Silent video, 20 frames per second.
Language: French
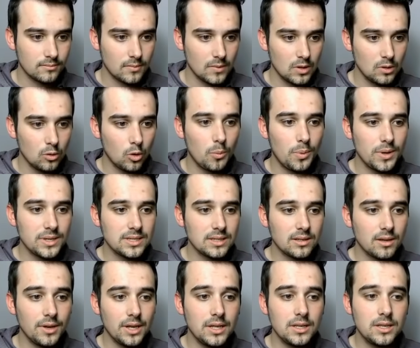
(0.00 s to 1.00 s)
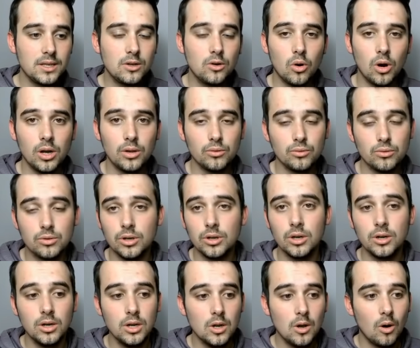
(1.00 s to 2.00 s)
Donc on passe à travers les Kikoa. Donc
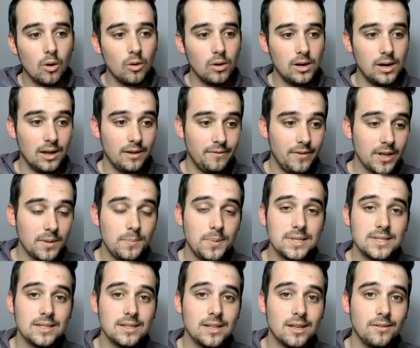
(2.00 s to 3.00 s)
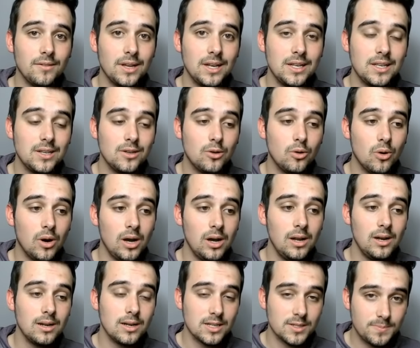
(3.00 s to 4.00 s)
euh, la verte passe à travers les Kikoa.
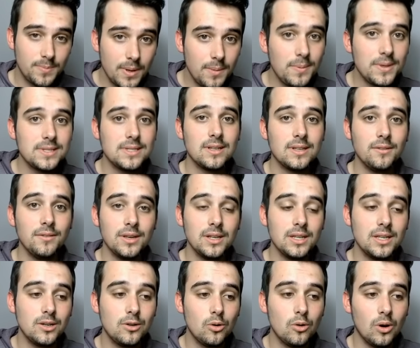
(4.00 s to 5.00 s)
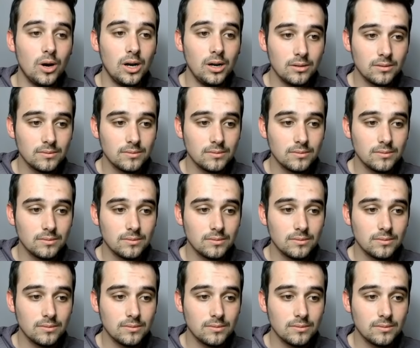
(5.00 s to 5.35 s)
La spé passe à travers les Kikoa.